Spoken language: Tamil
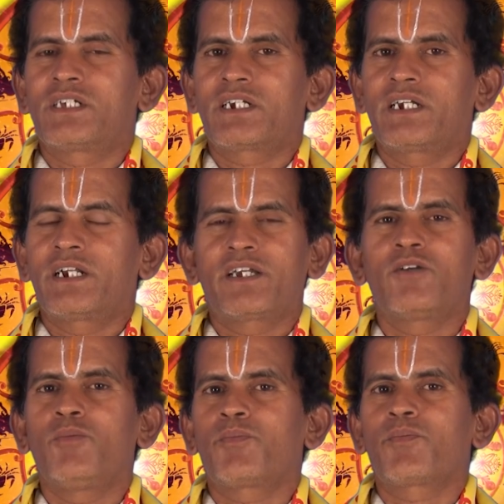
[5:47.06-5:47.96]
சேர்க்கை
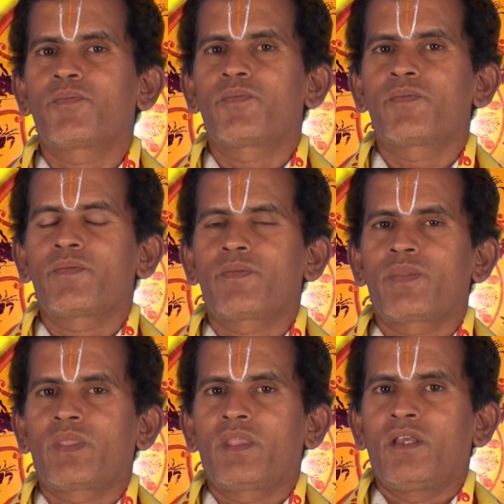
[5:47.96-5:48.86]
கிடைக்கும்
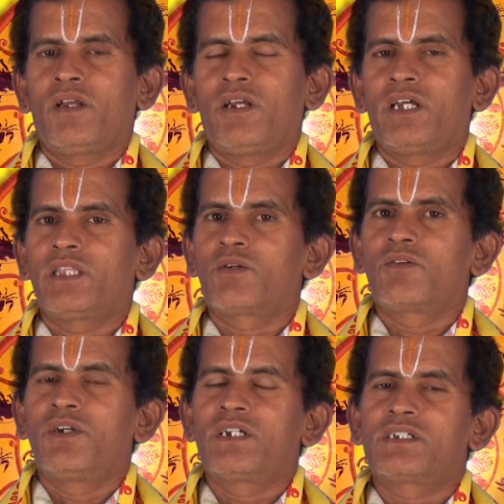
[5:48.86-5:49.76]
எந்த ஒரு
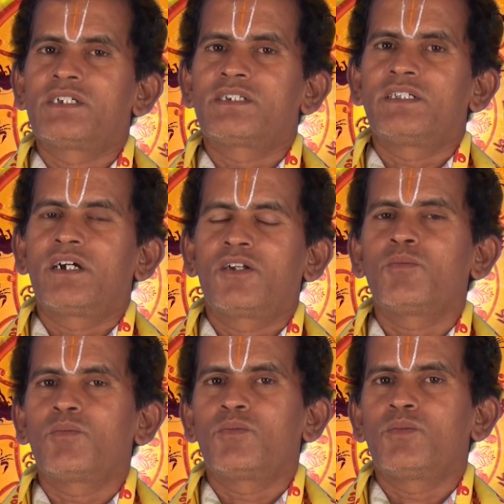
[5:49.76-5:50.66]
வேலை
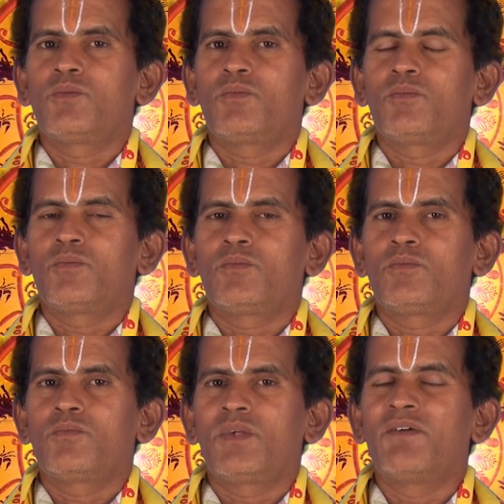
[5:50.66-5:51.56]
செய்தாலும்
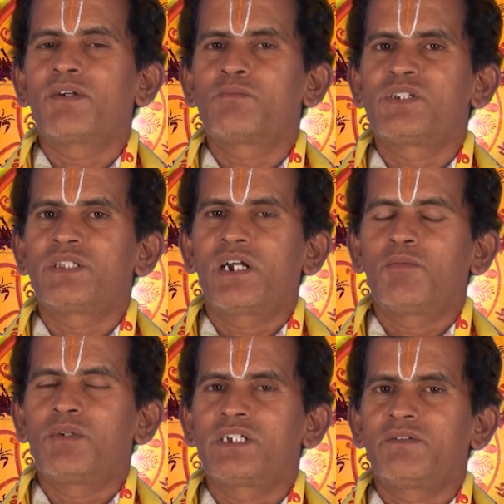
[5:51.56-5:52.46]
கவனம்
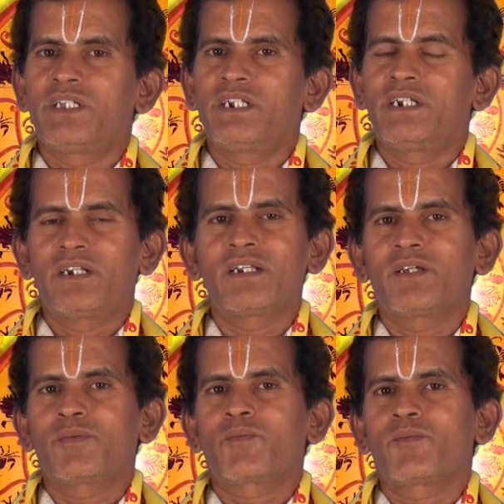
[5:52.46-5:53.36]
சிதறாமல் செய்வதை நன்று
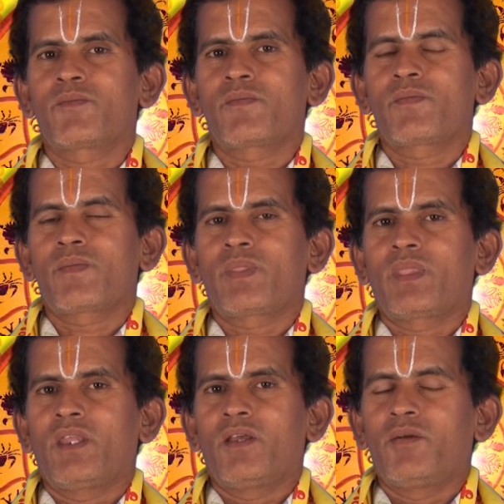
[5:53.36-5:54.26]

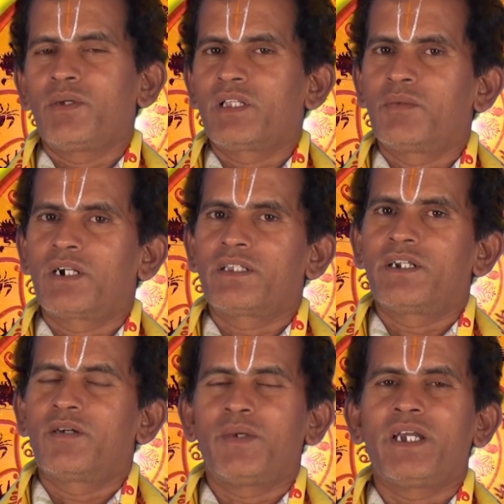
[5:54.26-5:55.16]
மிதமான
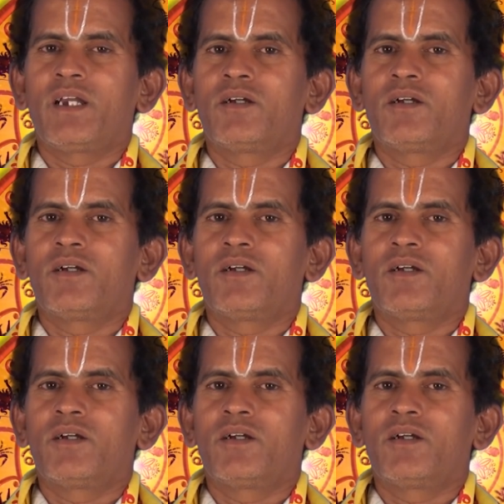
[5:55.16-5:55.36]
தினமே